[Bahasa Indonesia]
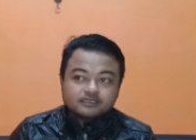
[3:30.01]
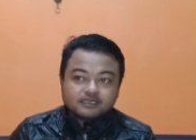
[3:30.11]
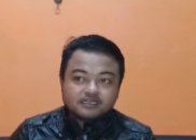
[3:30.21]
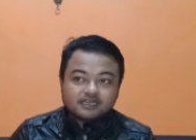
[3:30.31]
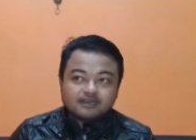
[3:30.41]

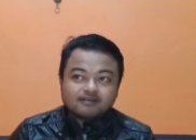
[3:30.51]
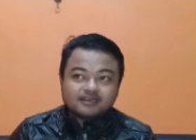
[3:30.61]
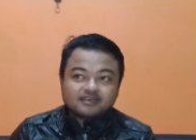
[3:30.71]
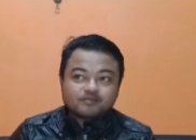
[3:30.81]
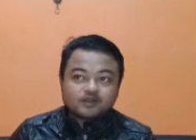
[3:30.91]
Jadi kalau
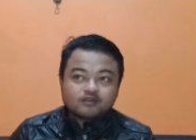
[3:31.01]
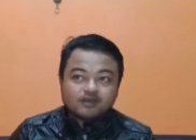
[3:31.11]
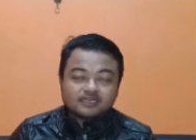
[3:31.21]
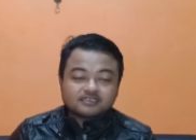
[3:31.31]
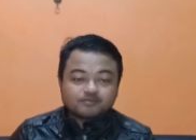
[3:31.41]
Anda
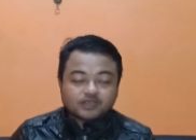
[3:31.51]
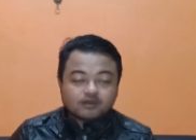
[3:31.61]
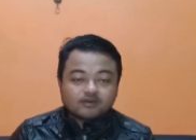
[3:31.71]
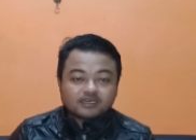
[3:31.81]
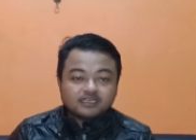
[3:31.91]
berdoa sampai
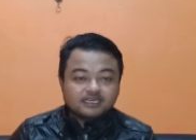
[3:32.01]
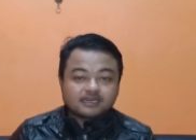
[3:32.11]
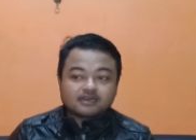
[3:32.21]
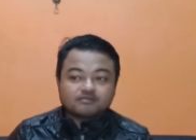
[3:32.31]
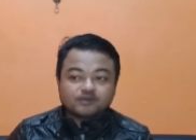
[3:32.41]
keluar iler,